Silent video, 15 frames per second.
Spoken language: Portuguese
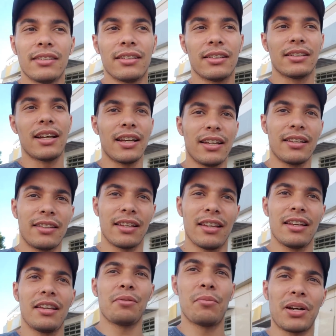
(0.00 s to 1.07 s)
E daí
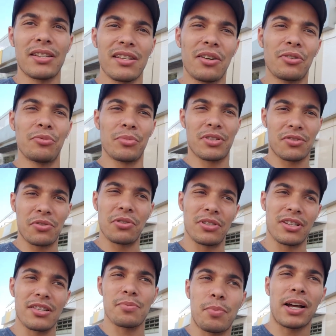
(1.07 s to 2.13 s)
tem mais algumas
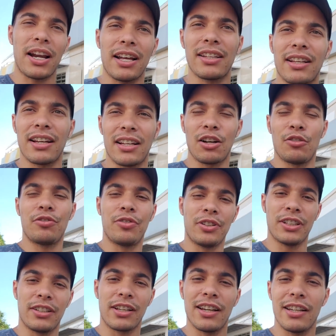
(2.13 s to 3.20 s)
coisas paradas lá na
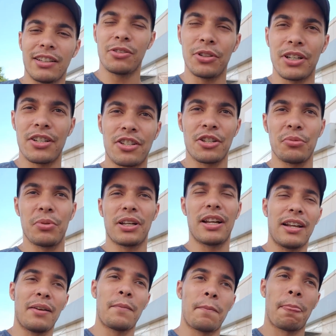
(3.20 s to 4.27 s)
alfândega em Curitiba,
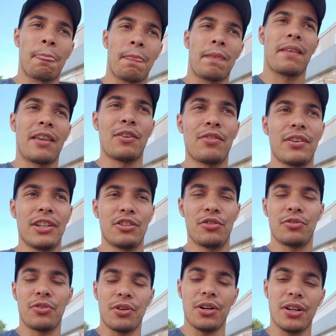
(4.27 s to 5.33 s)
né? Que vem
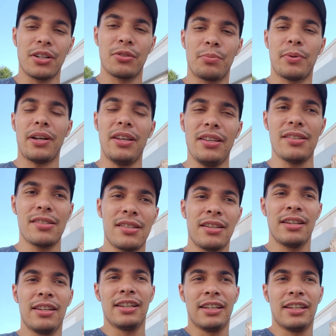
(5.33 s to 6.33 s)
de fora do país.